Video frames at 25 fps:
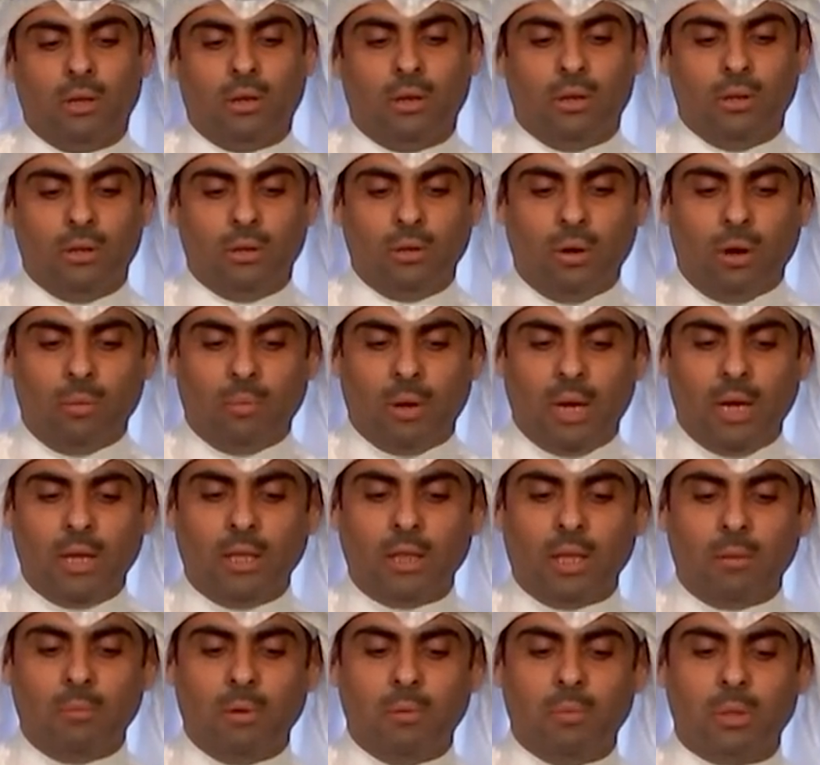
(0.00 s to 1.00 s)
اليوم
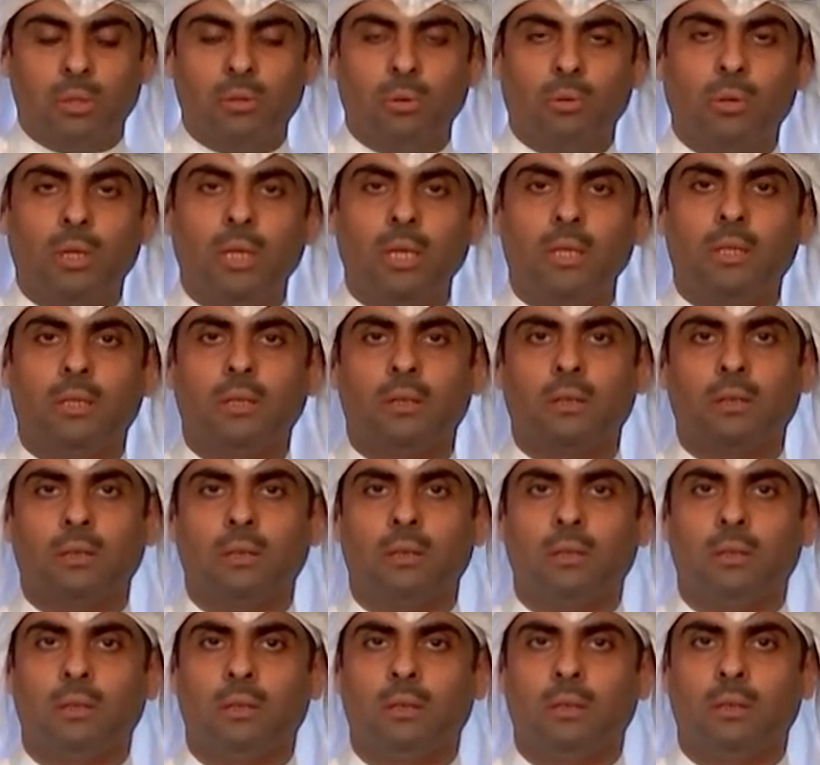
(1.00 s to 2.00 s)
ايضا من مسؤوليتك
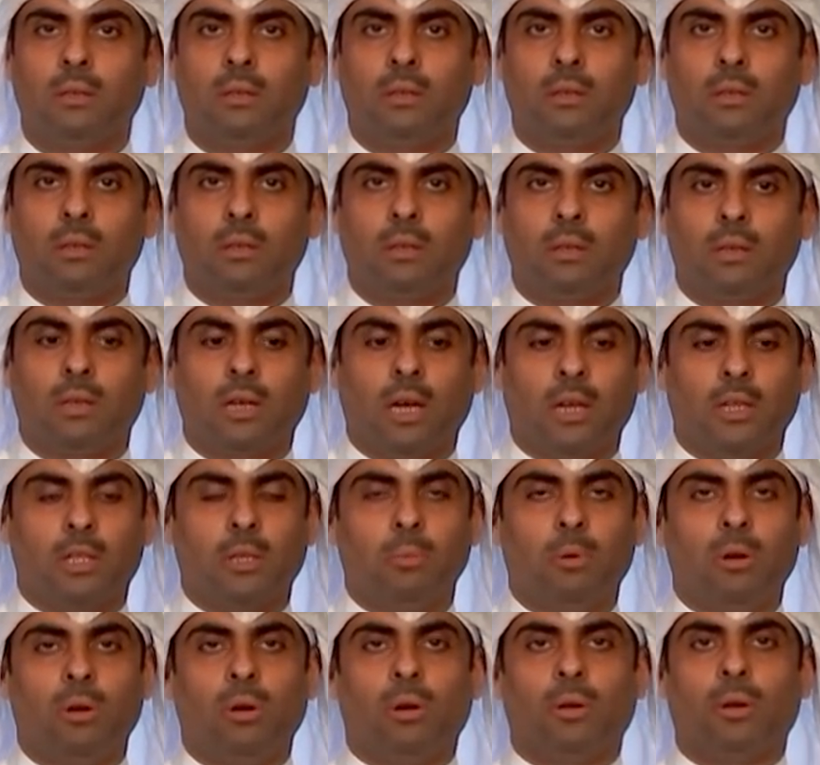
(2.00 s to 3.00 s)
كانوا
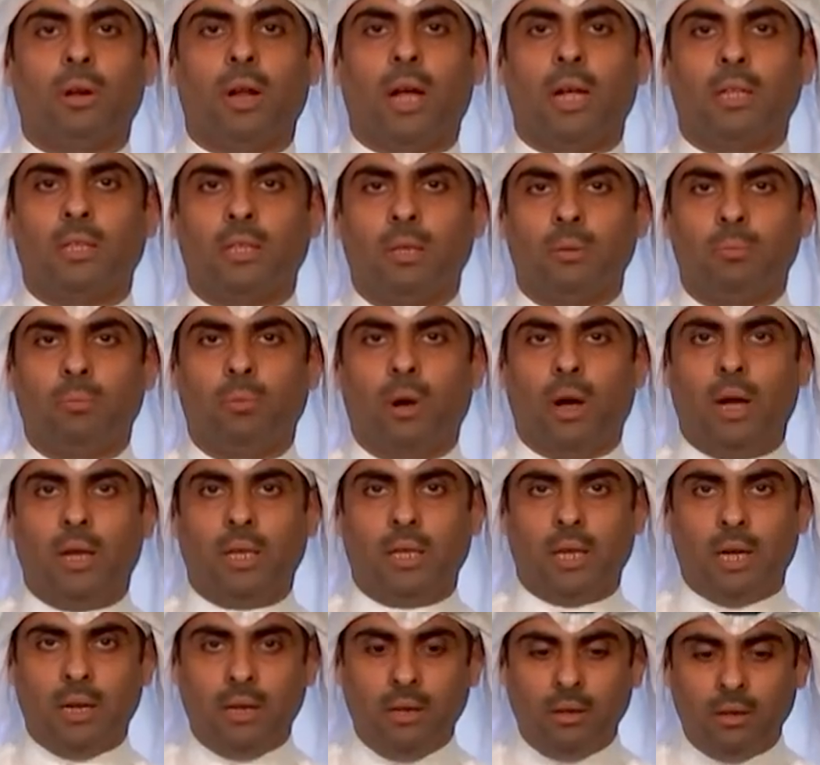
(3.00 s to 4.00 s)
يتملون راتب
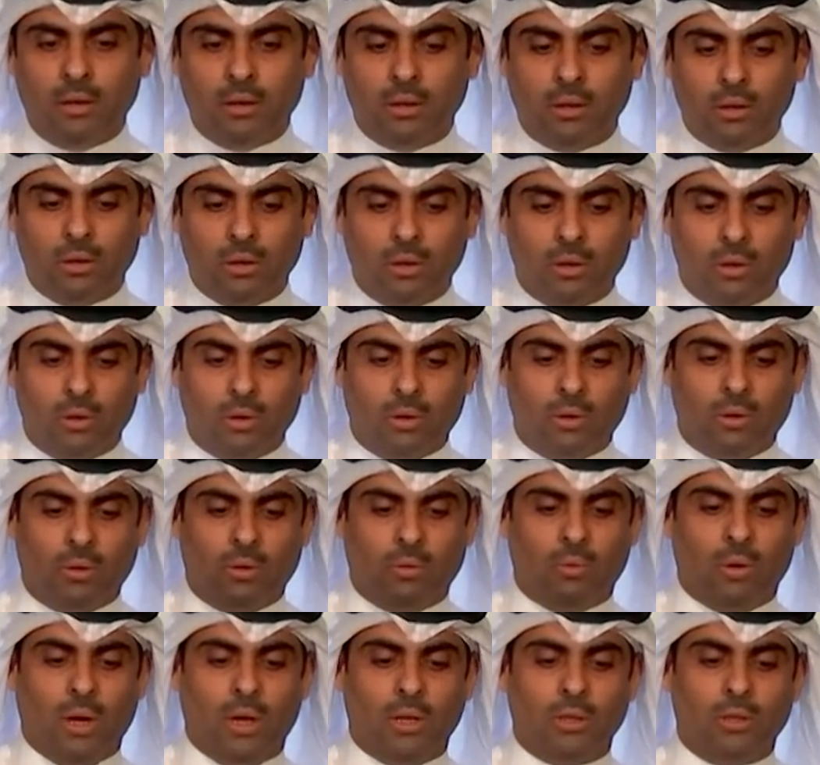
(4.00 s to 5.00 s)
معين
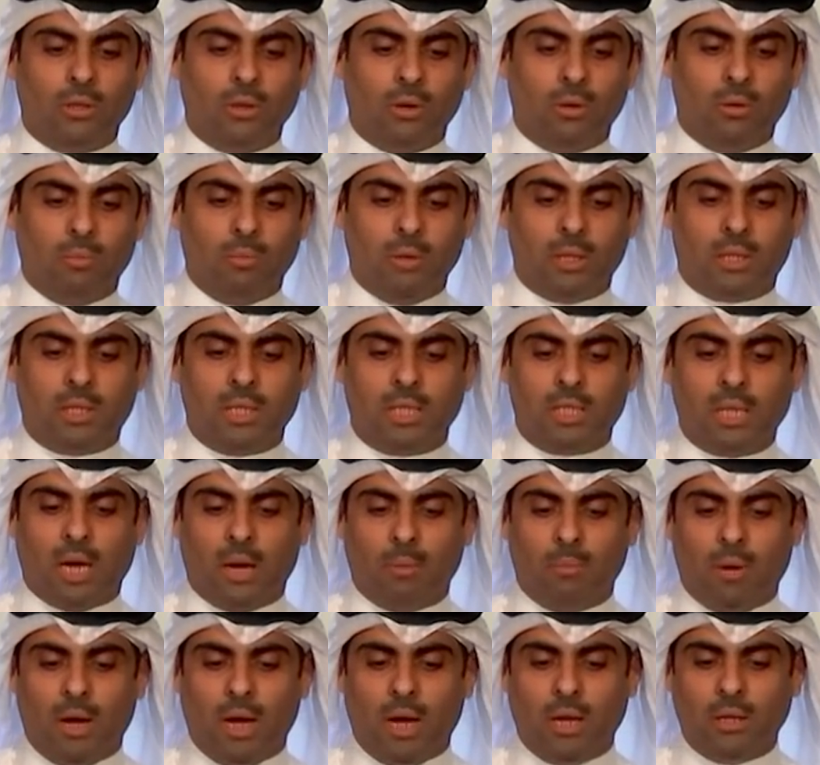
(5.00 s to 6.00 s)
وعندهم
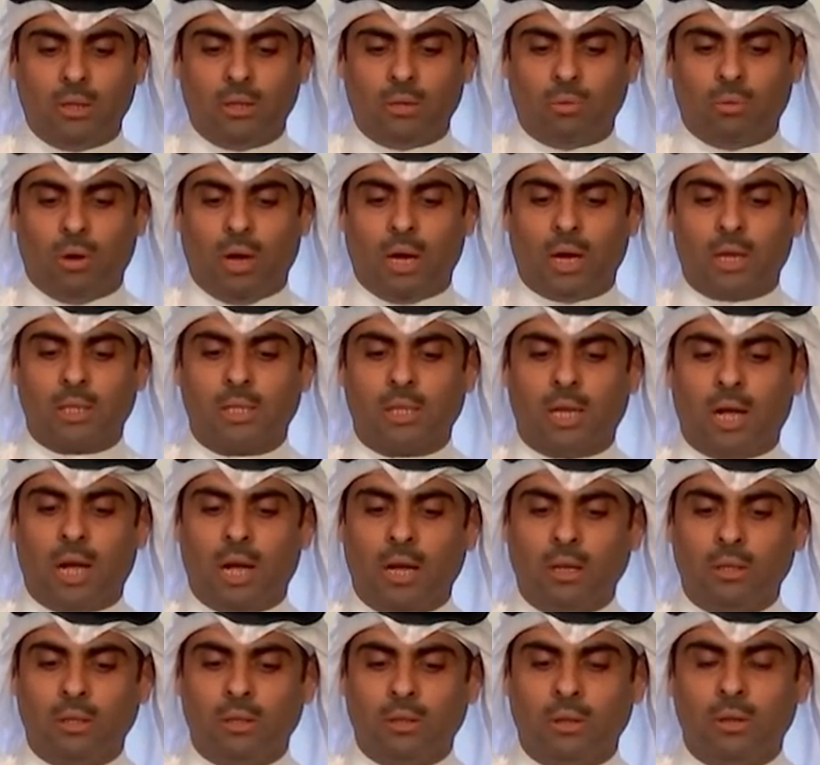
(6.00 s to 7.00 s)
التزامات
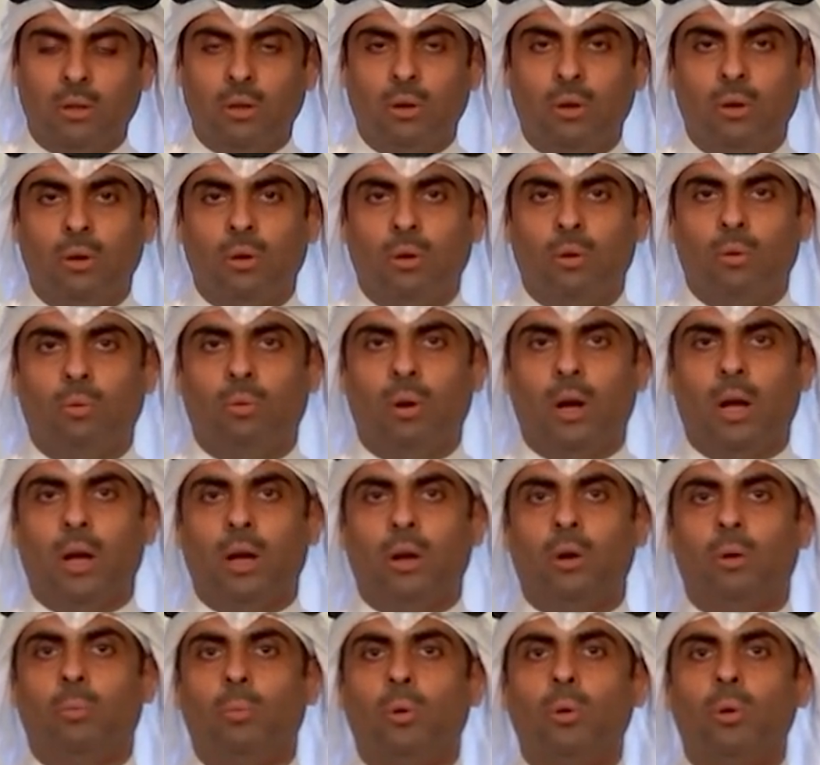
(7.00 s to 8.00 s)
واقساط
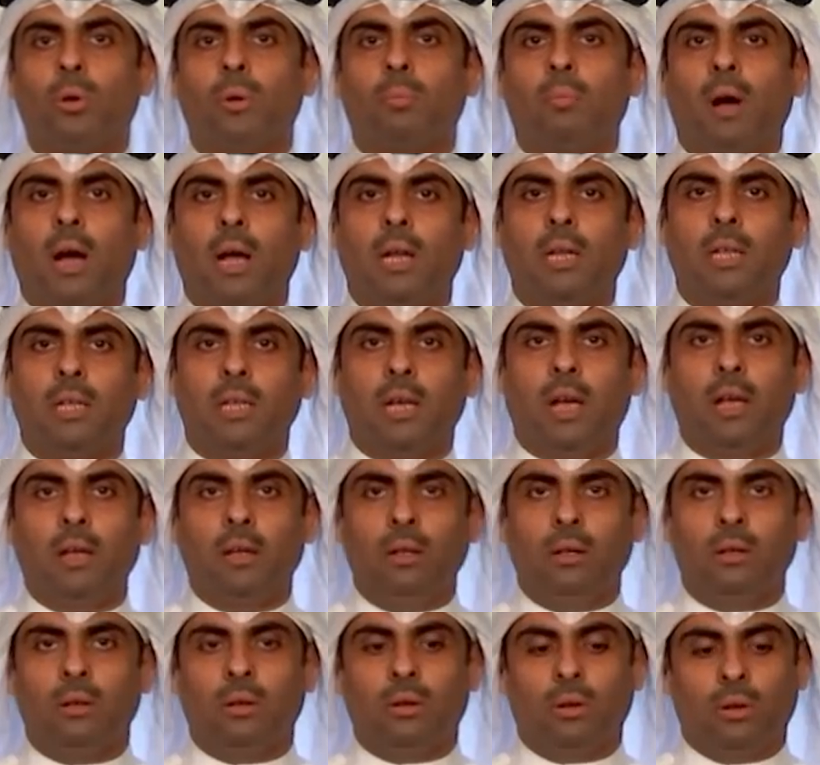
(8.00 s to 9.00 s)
وامور
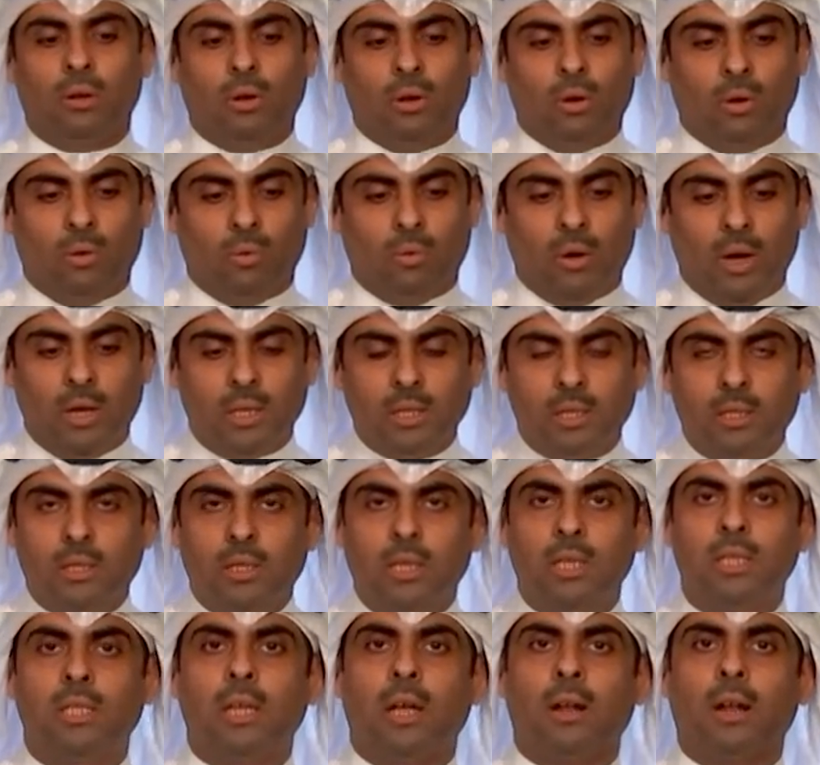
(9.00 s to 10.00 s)
ماليه
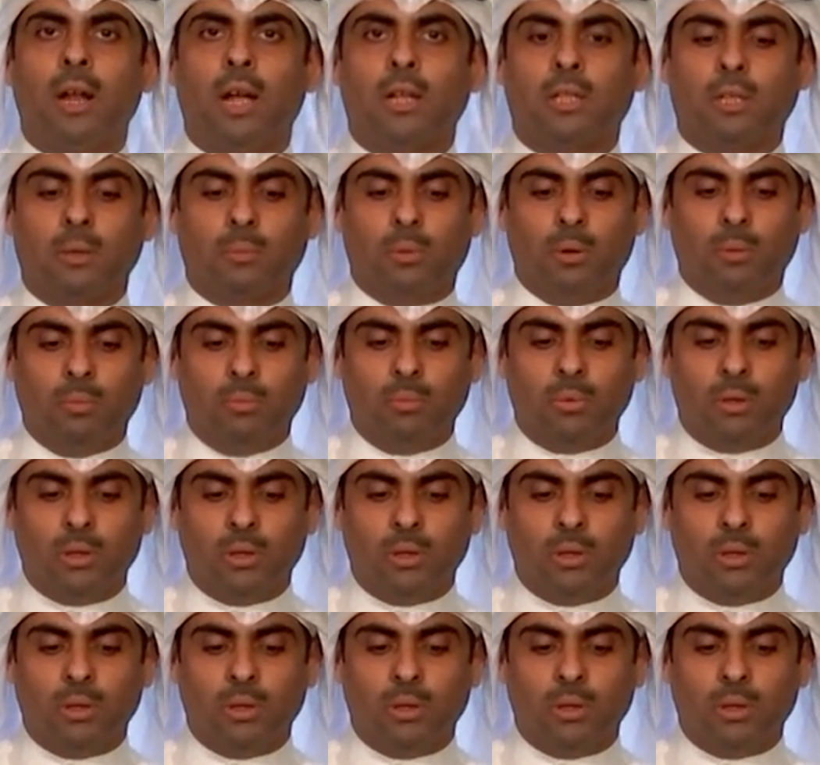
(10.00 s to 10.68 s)
ونزل راتبهم